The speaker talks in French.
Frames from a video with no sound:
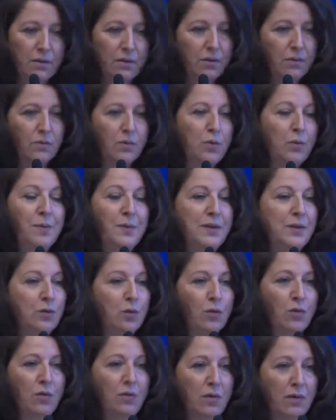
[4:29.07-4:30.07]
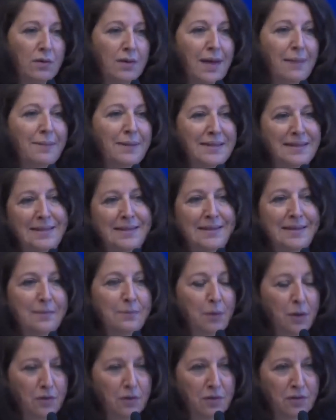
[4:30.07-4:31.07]
euh, d'hôpitaux en
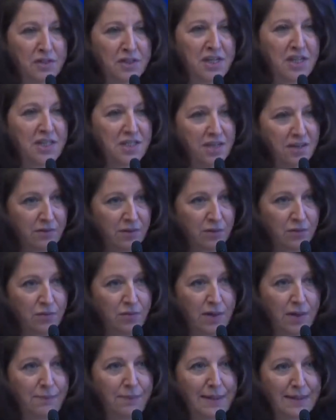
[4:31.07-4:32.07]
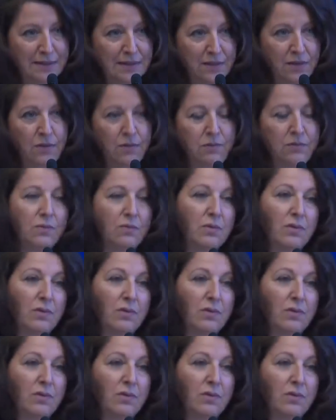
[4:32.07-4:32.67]
capacité de prendre en charge d'éventuels patients.